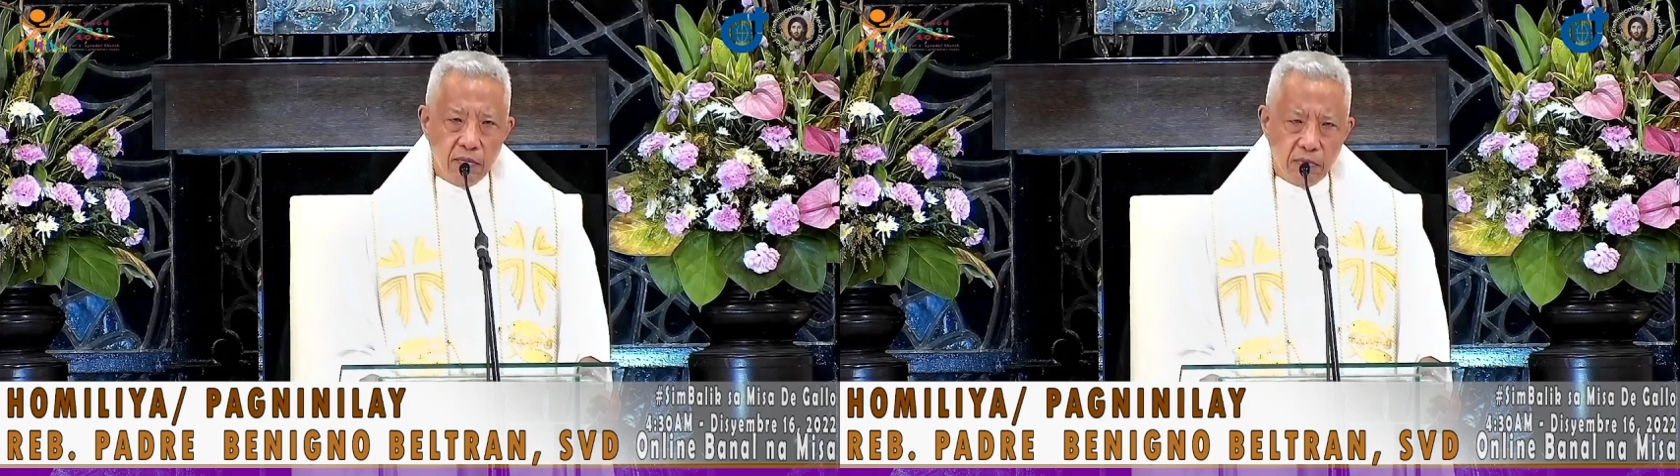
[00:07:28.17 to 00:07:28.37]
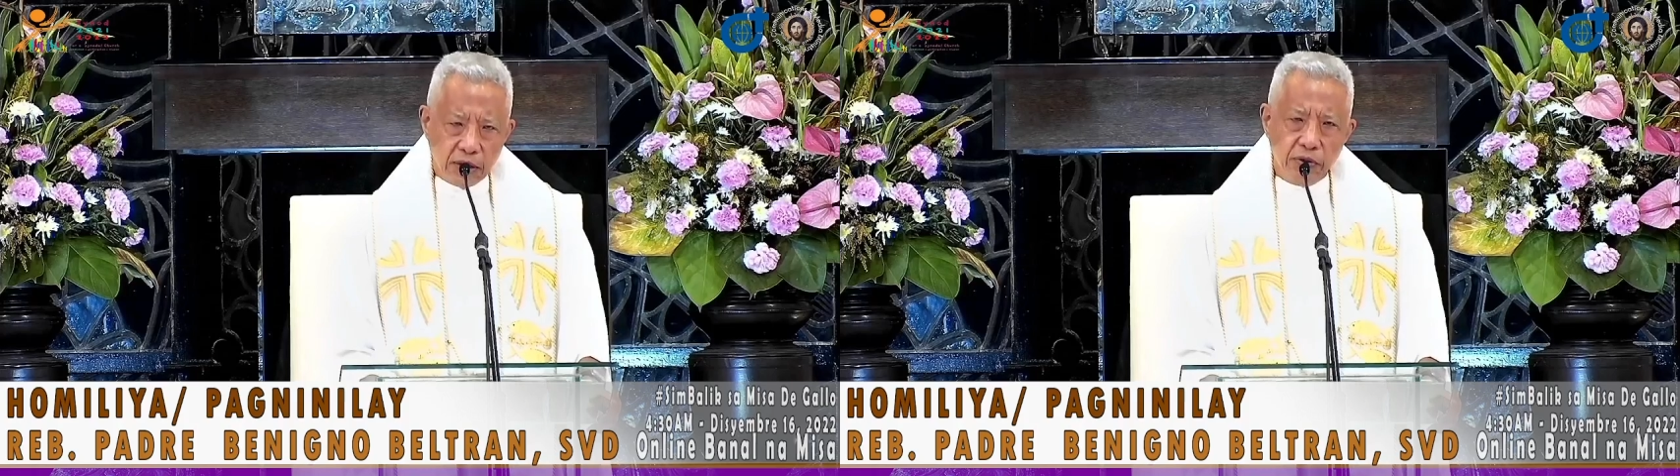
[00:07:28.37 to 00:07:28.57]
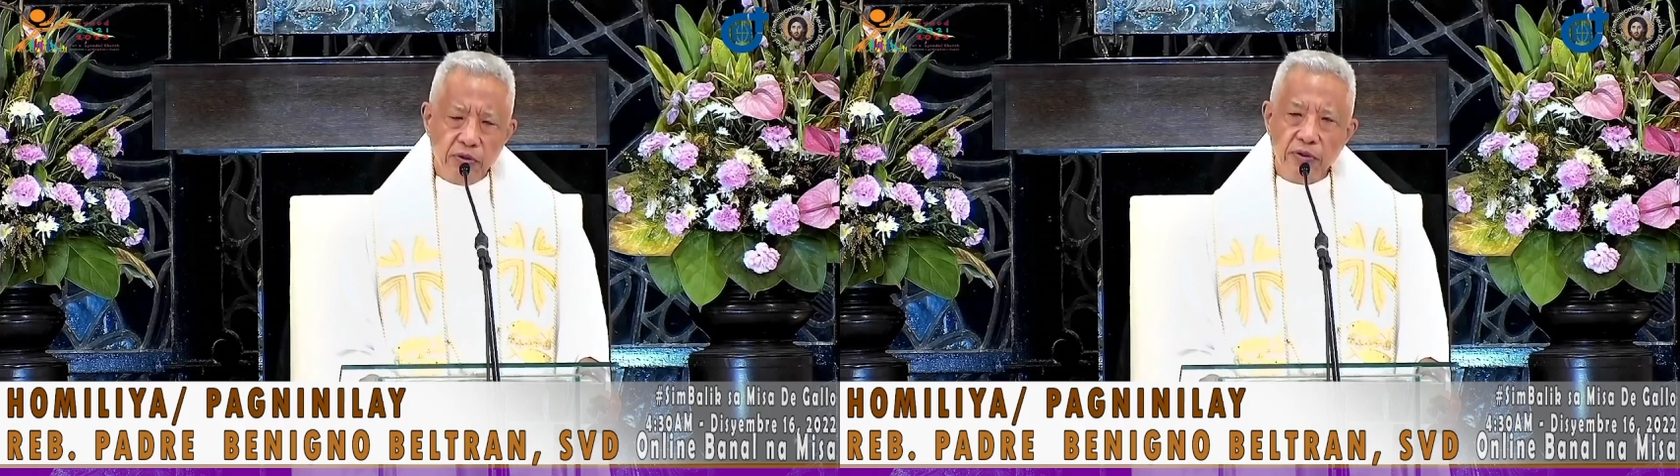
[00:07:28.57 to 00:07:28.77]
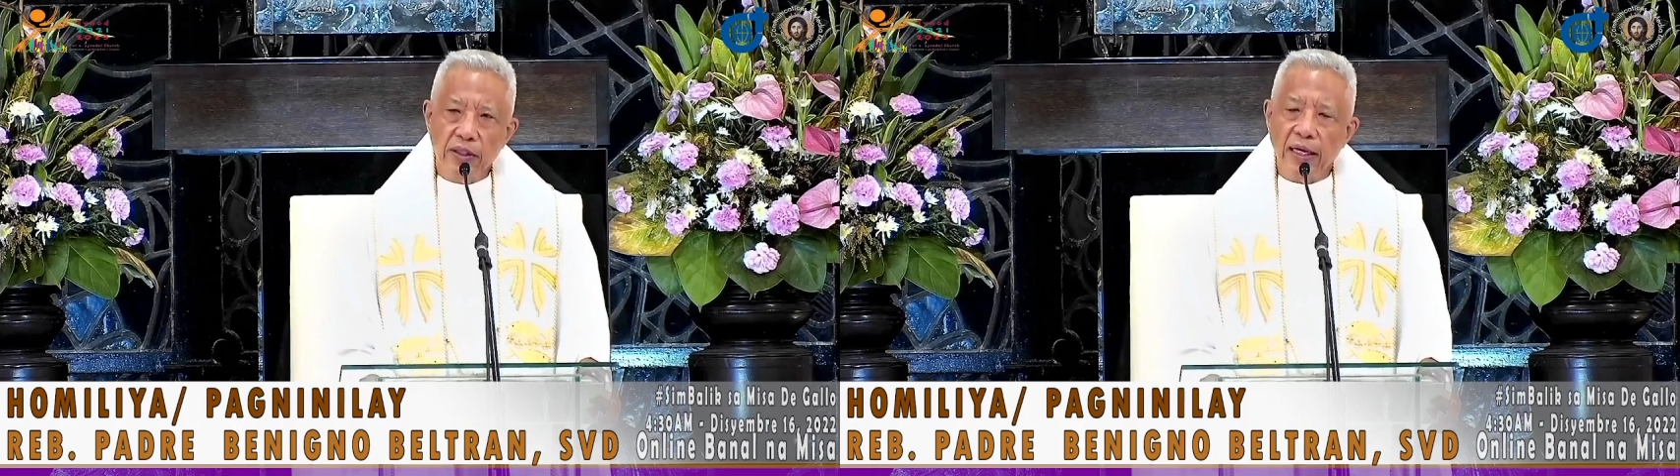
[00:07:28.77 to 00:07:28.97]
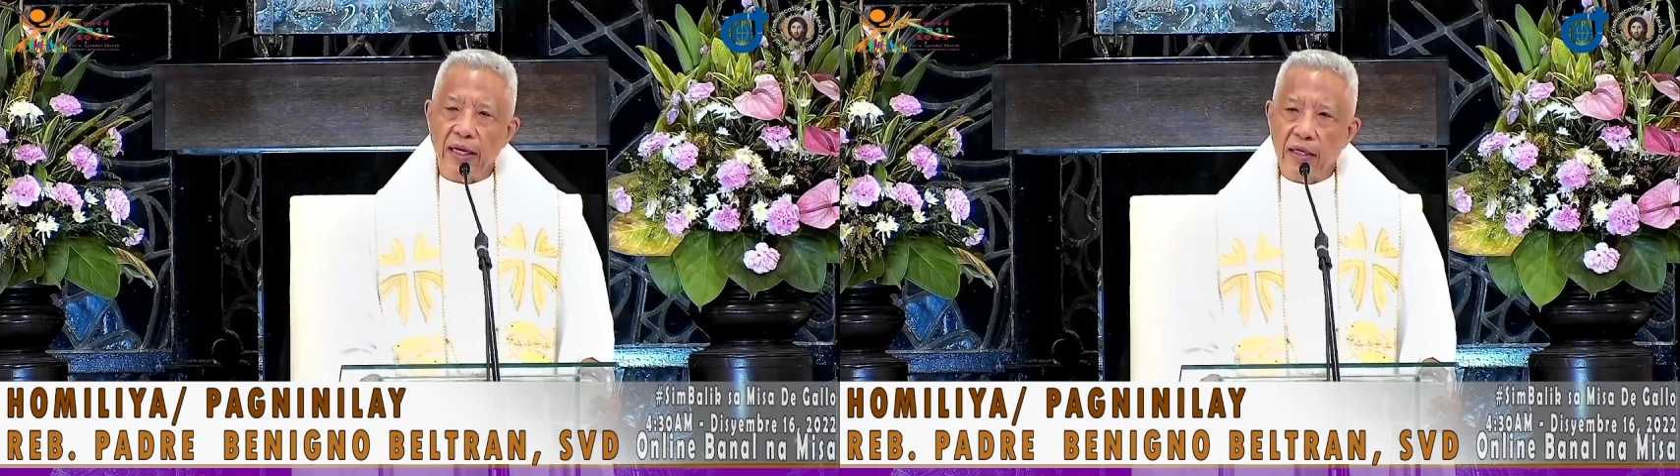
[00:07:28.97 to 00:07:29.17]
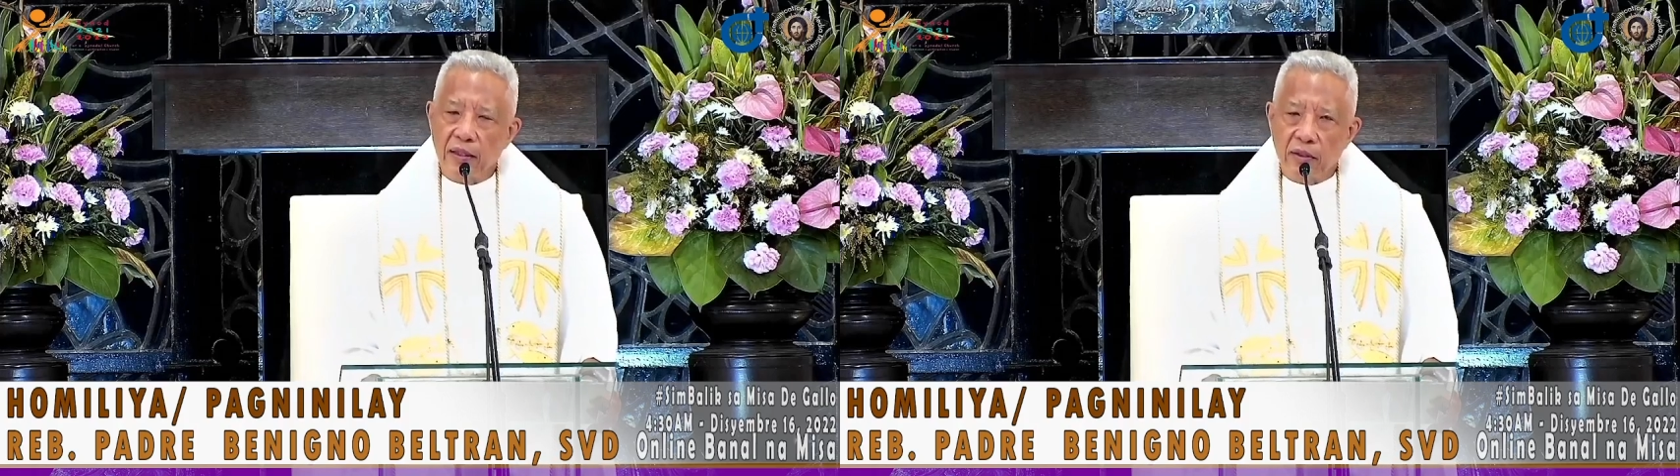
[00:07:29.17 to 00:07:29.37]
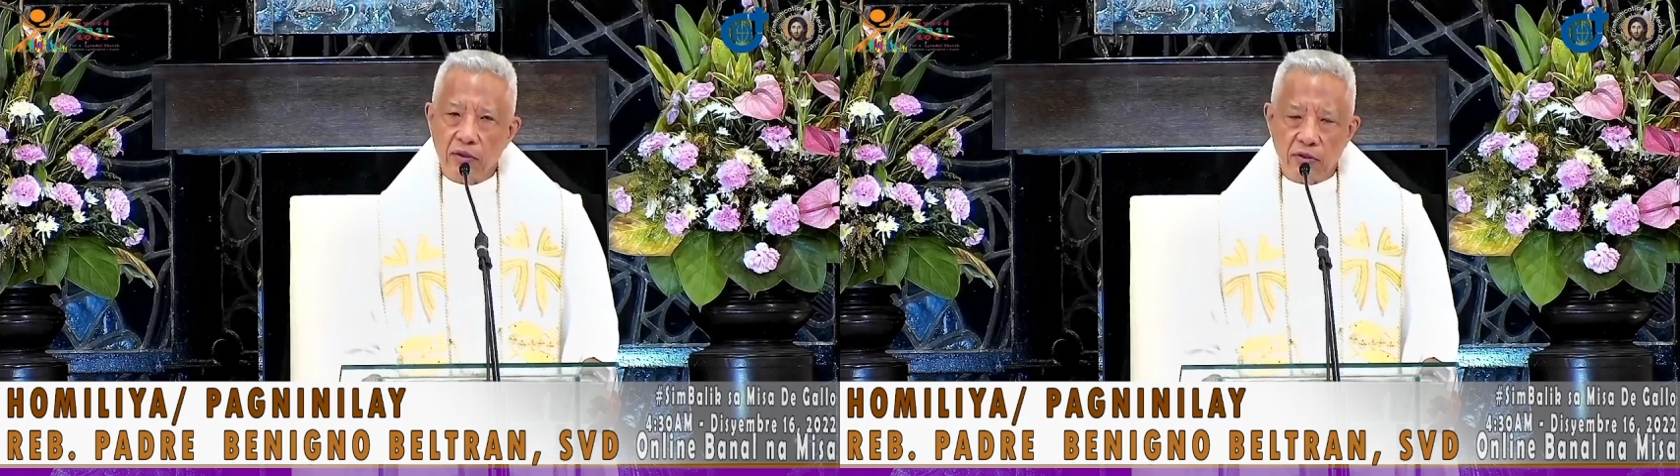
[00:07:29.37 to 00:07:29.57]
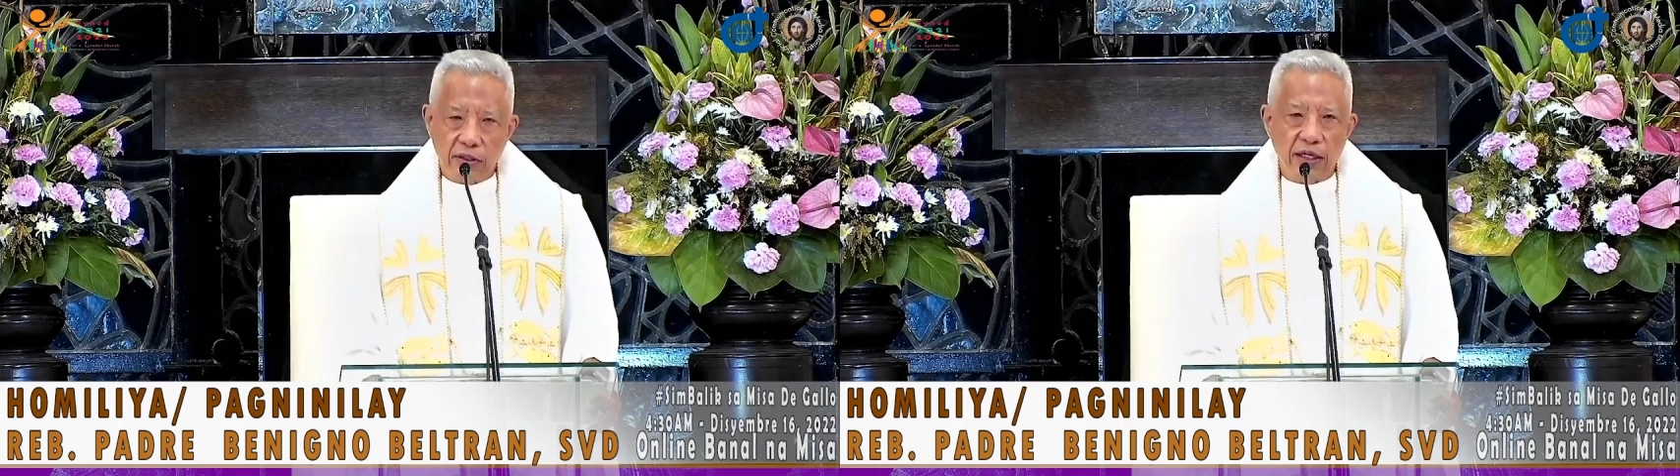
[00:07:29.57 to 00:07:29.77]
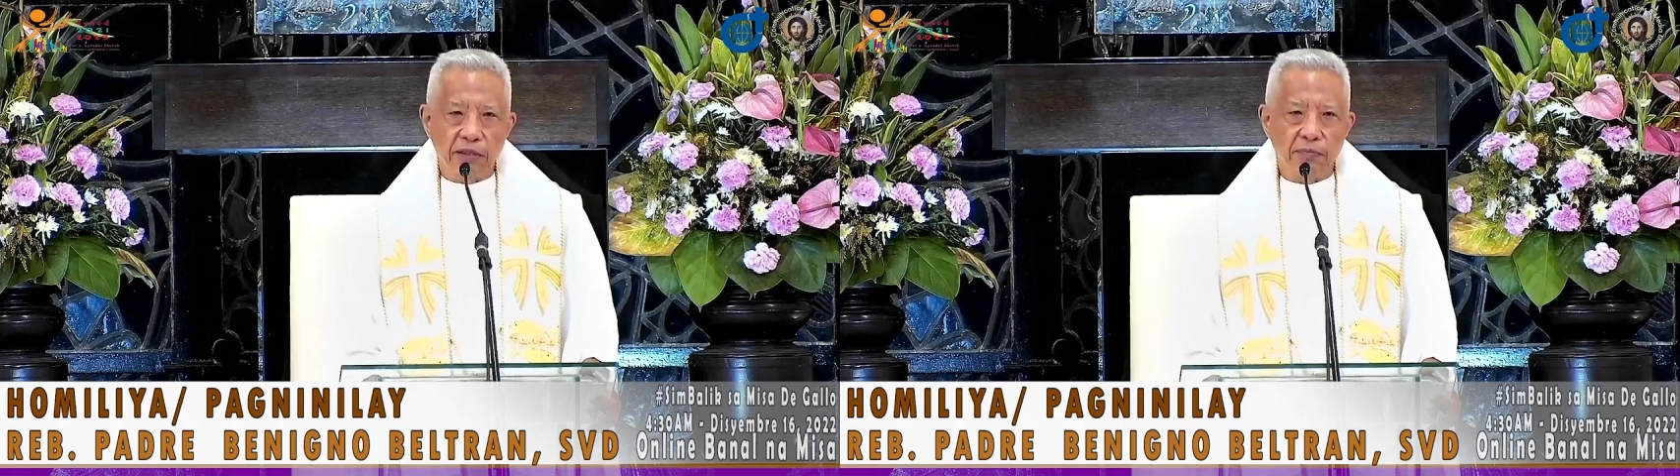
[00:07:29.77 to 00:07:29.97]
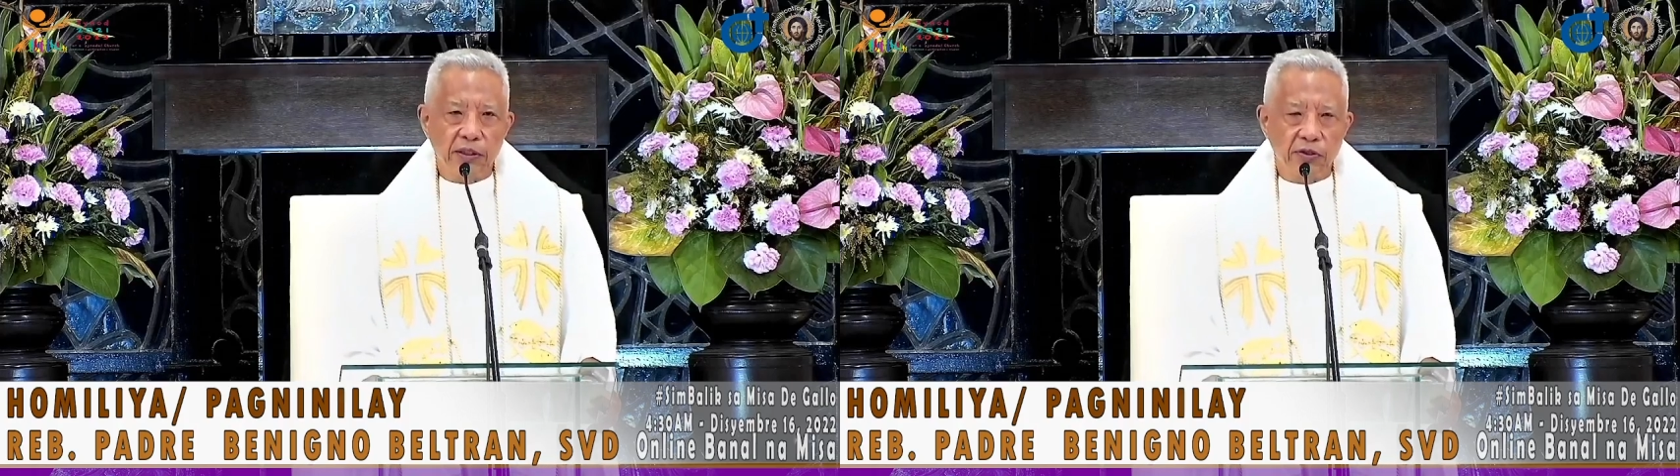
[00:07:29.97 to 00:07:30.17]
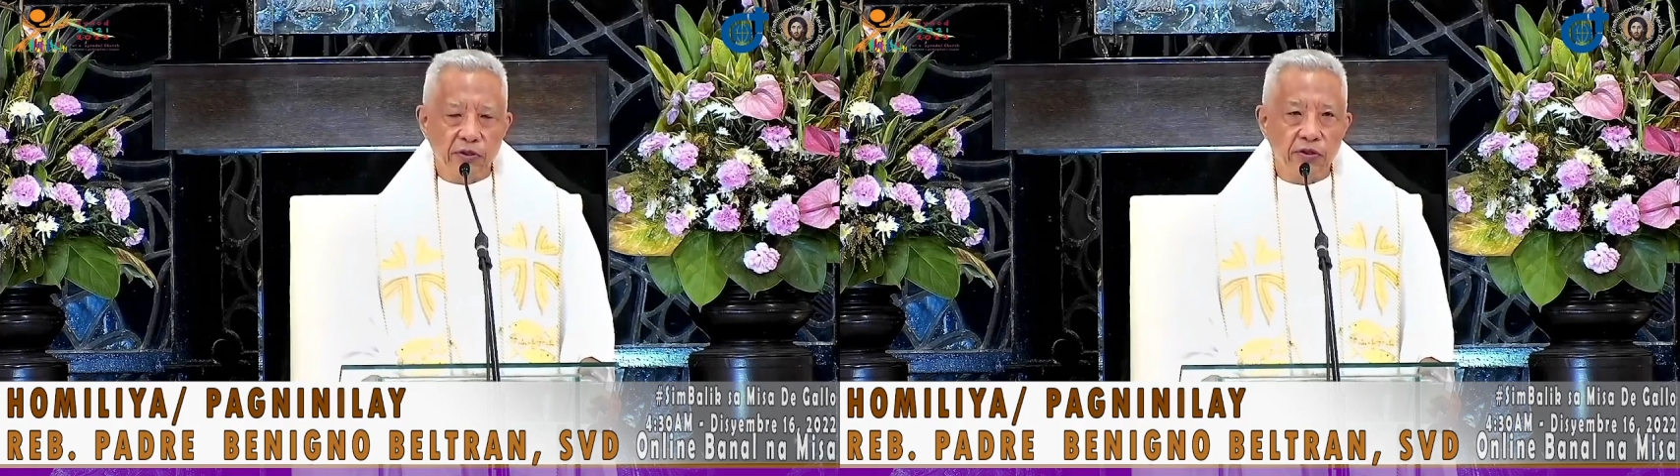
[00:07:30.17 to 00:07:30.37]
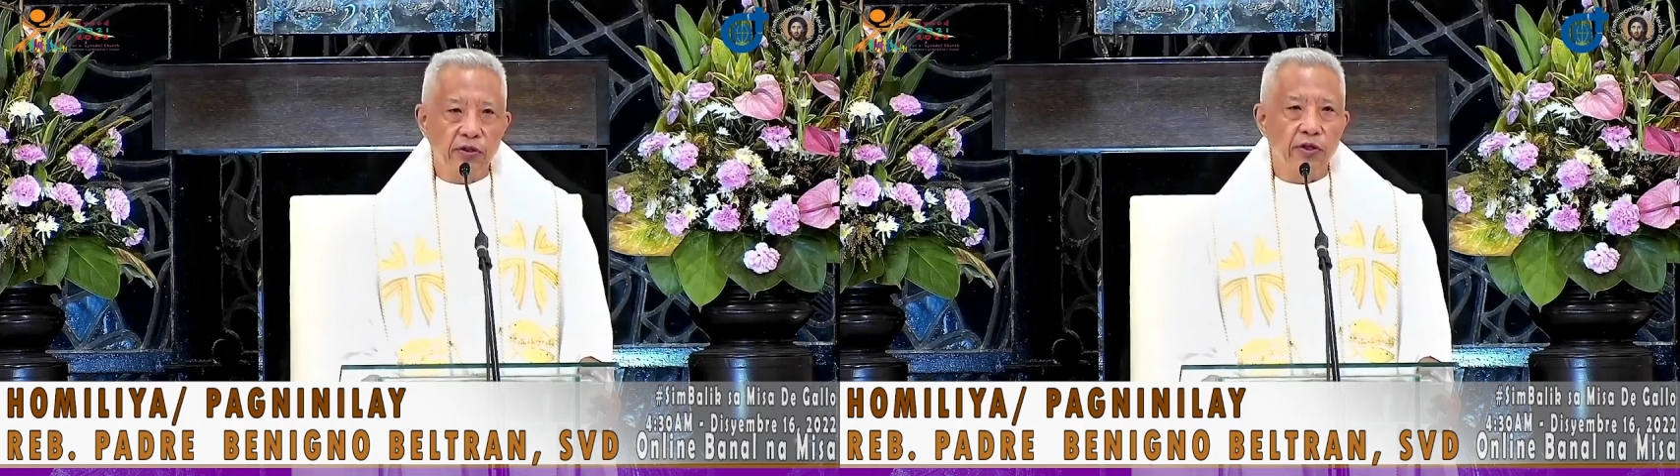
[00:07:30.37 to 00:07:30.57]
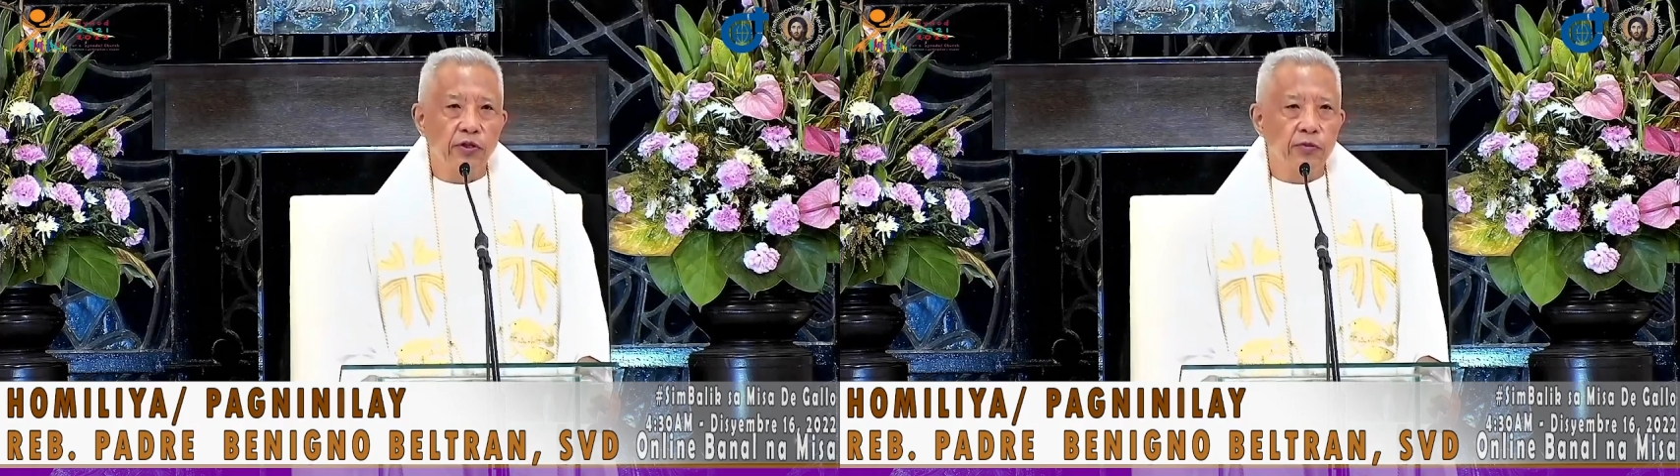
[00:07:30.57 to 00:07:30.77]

matuto sila kung saan patutungo